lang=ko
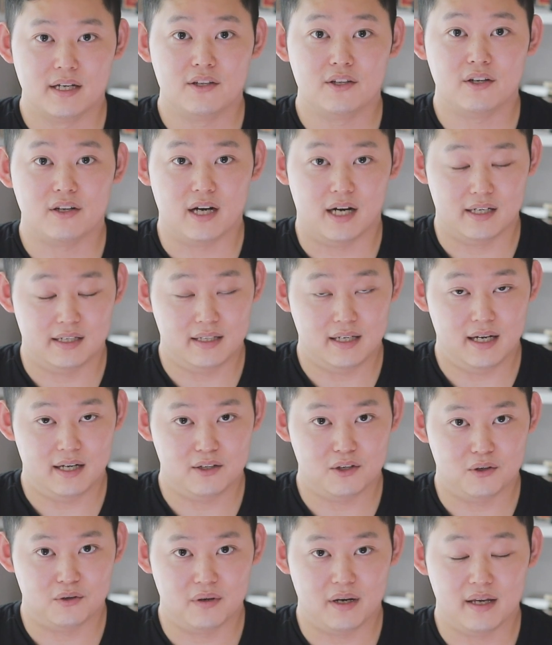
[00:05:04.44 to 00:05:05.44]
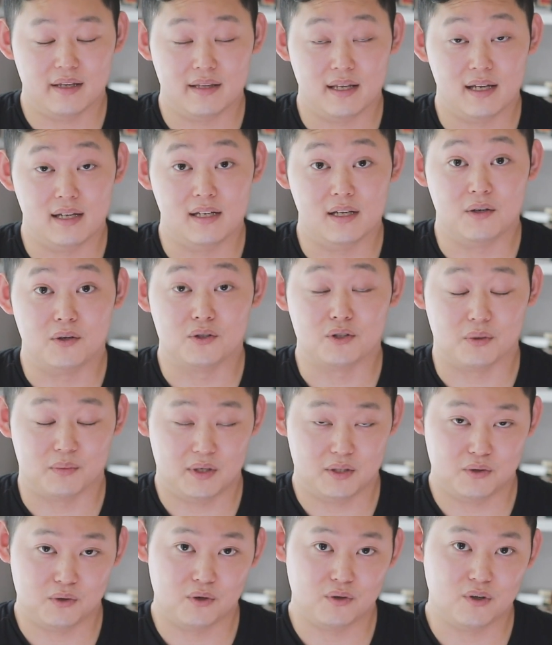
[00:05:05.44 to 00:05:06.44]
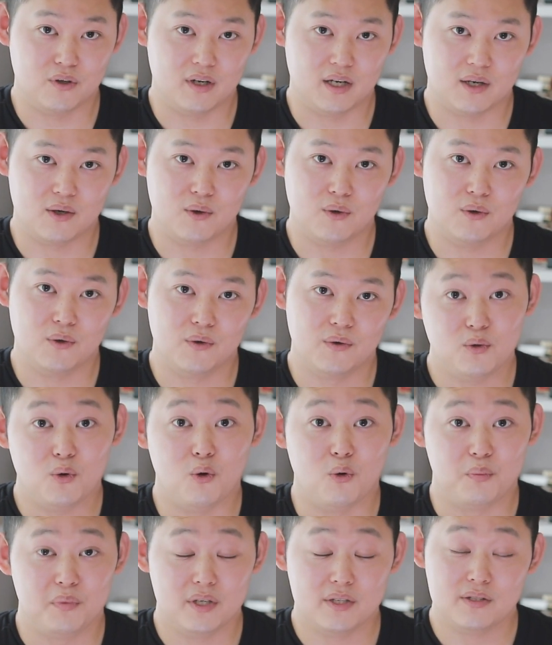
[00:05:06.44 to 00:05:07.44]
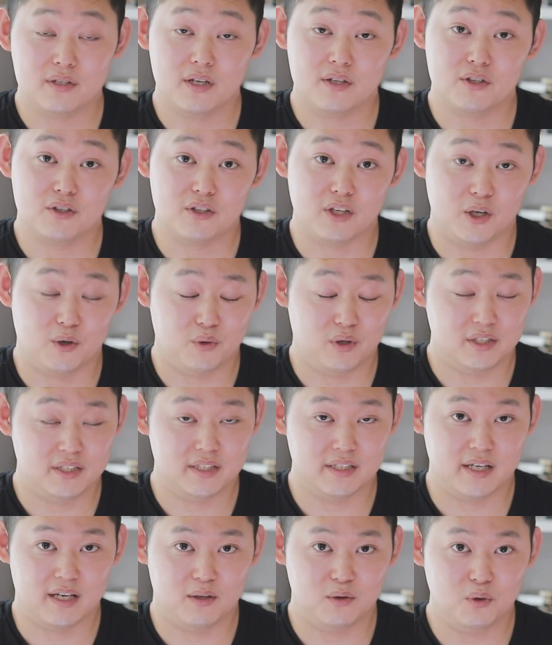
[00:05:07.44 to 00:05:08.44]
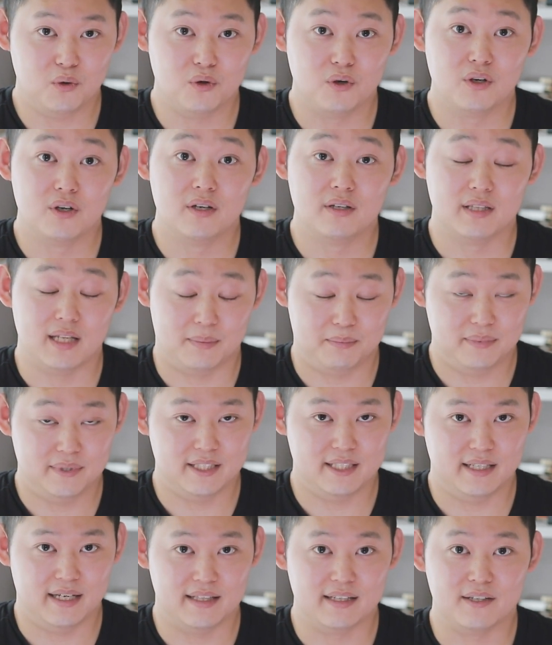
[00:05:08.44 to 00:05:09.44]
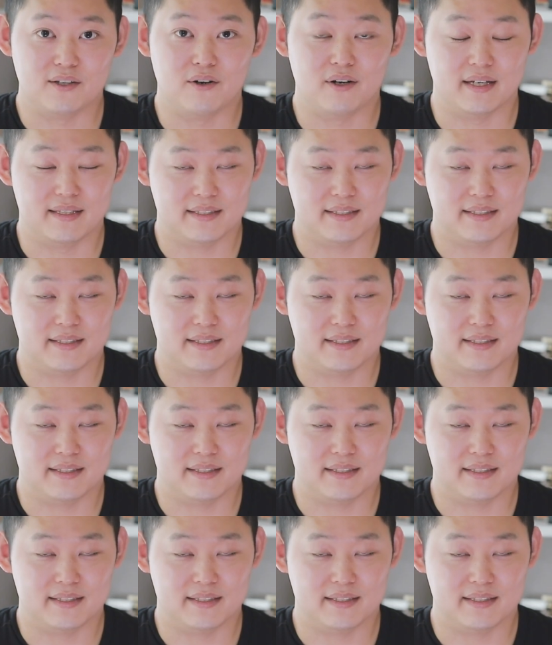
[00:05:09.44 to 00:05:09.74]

그래서 가을과 겨울에 데일리로 정말 좋을 것 같고 또 오피스에서 사용하시기에도 나쁘지 않을 것